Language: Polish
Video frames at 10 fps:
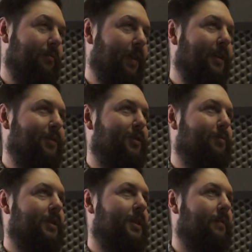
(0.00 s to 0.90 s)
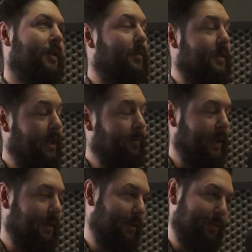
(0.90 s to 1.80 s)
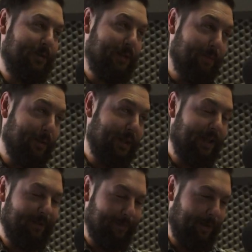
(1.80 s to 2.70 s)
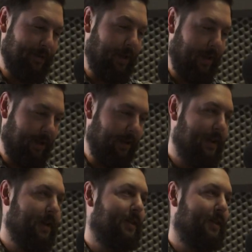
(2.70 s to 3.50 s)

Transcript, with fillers: większość myśliwych, bo znam takich, którzy nie posiadają broni, a